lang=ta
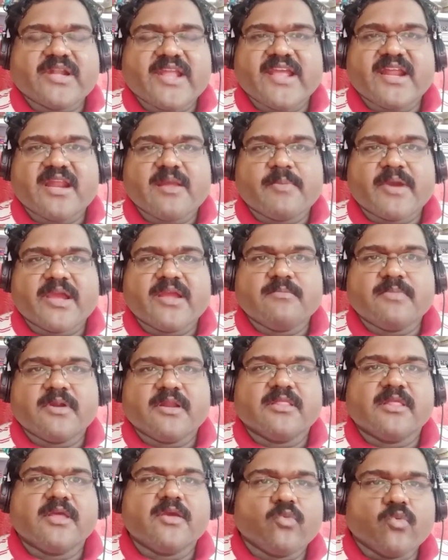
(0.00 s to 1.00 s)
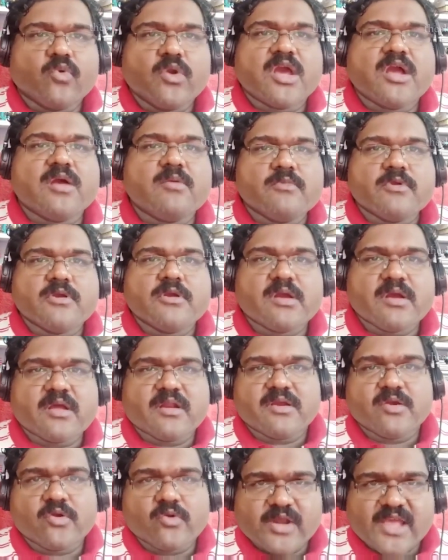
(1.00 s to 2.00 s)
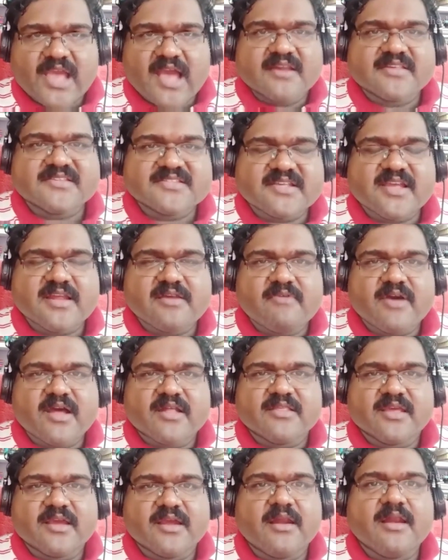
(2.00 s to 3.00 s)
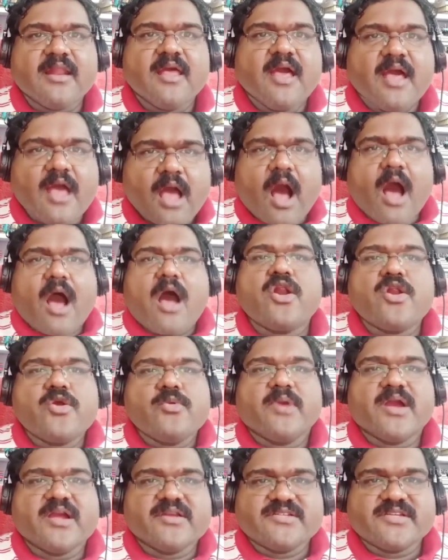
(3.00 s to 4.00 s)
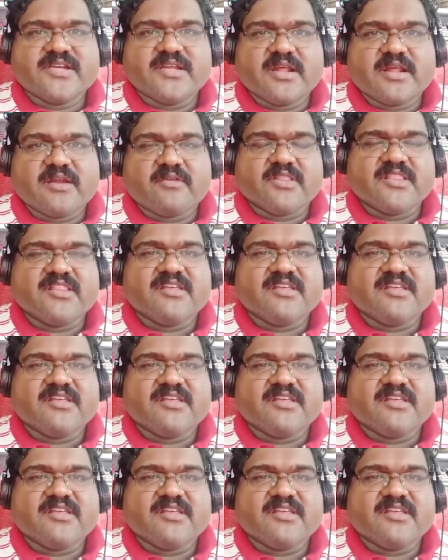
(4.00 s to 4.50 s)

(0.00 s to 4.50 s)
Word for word: ஓட்டைகளை பயன்படுத்தி உலகம் முழுக்க இருக்கக்கூடிய அரசியல்வாதிகள் ஆளும் கட்சியினர்